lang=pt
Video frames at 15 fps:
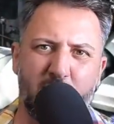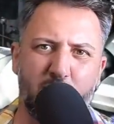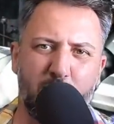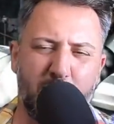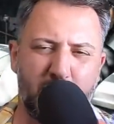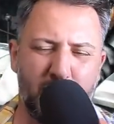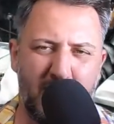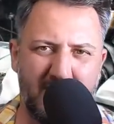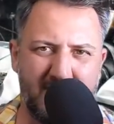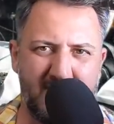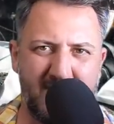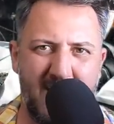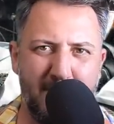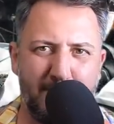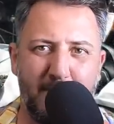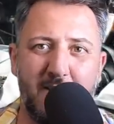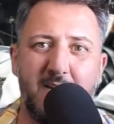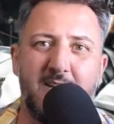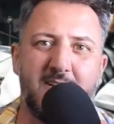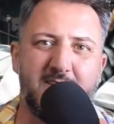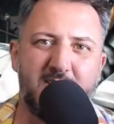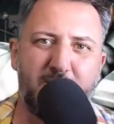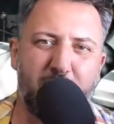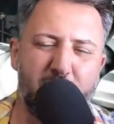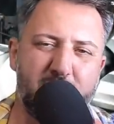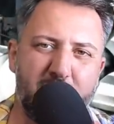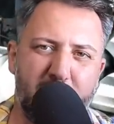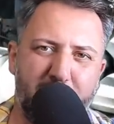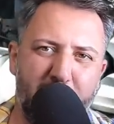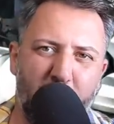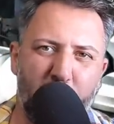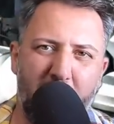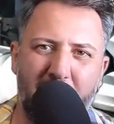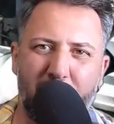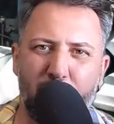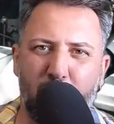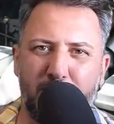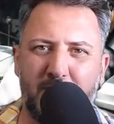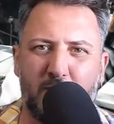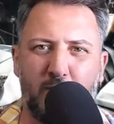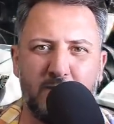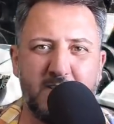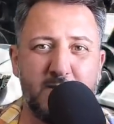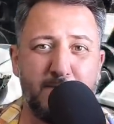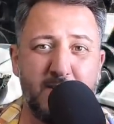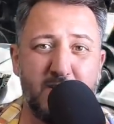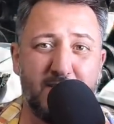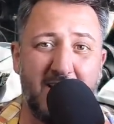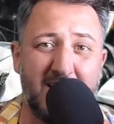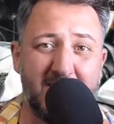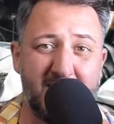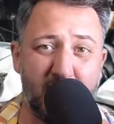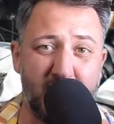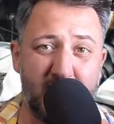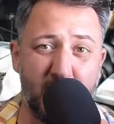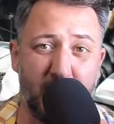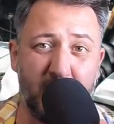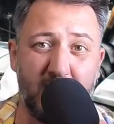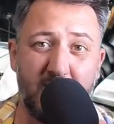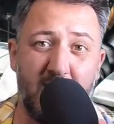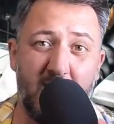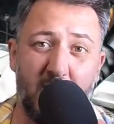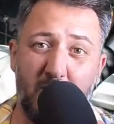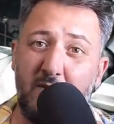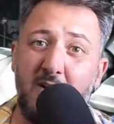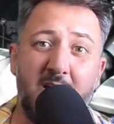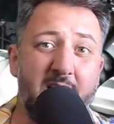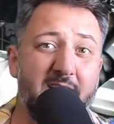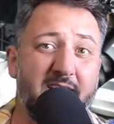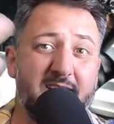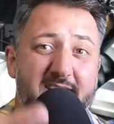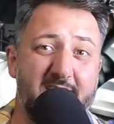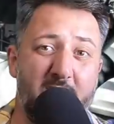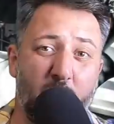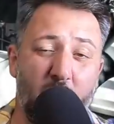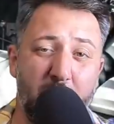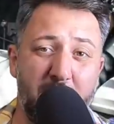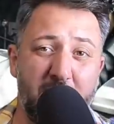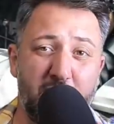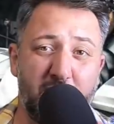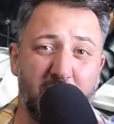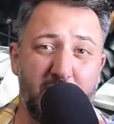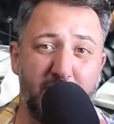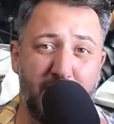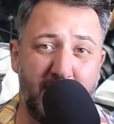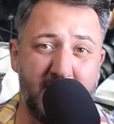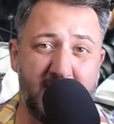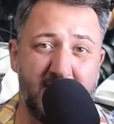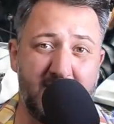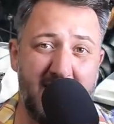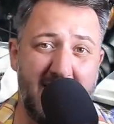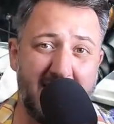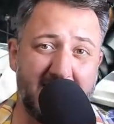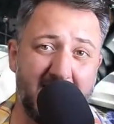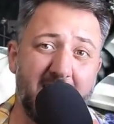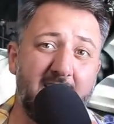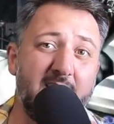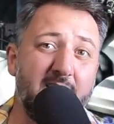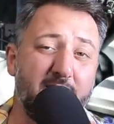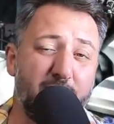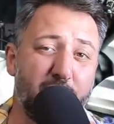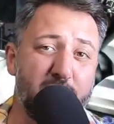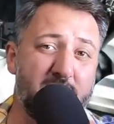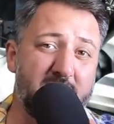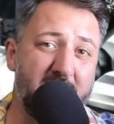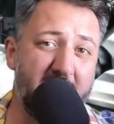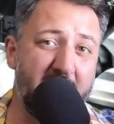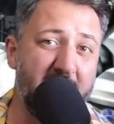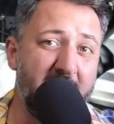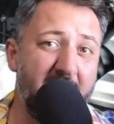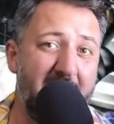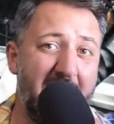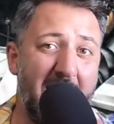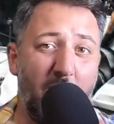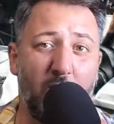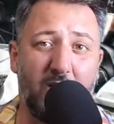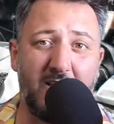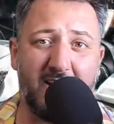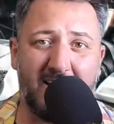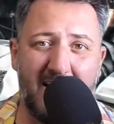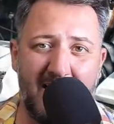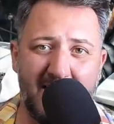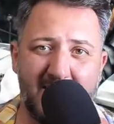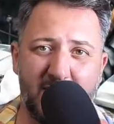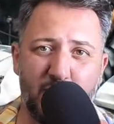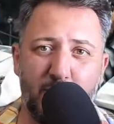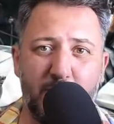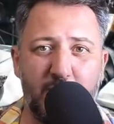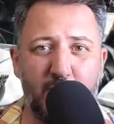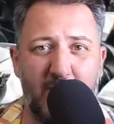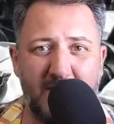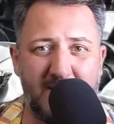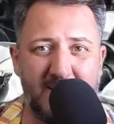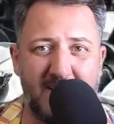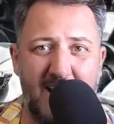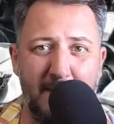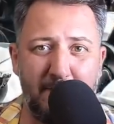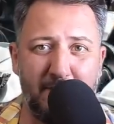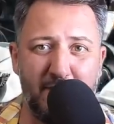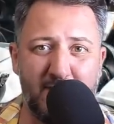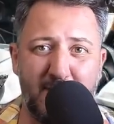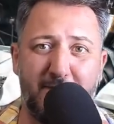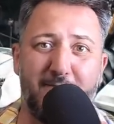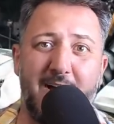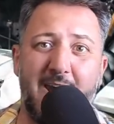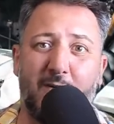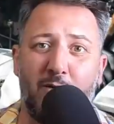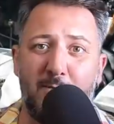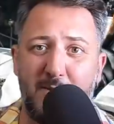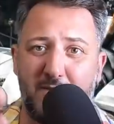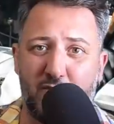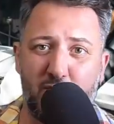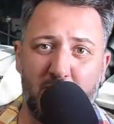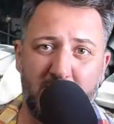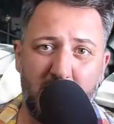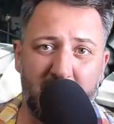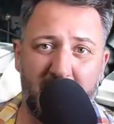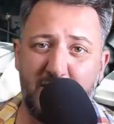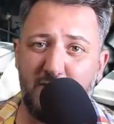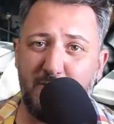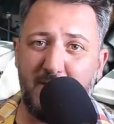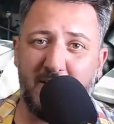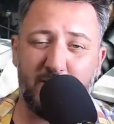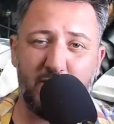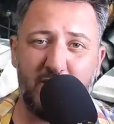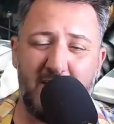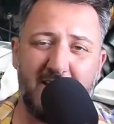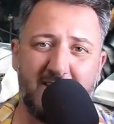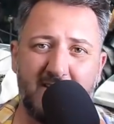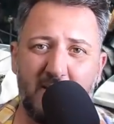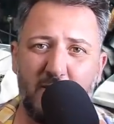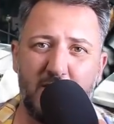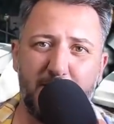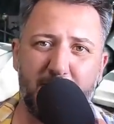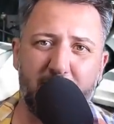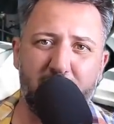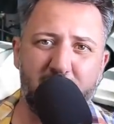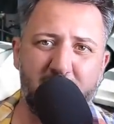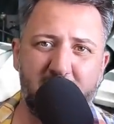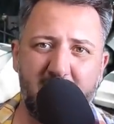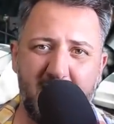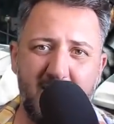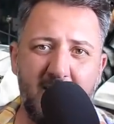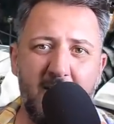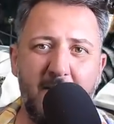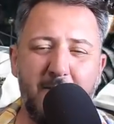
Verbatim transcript: tem um número de WhatsApp. Se você tiver alguma dúvida quanto à especificação do seu guidão, quiser alguma medida diferenciada, você ao clicar nesse número de WhatsApp, você fala com a pessoa, tem um atendimento diretão ali para você,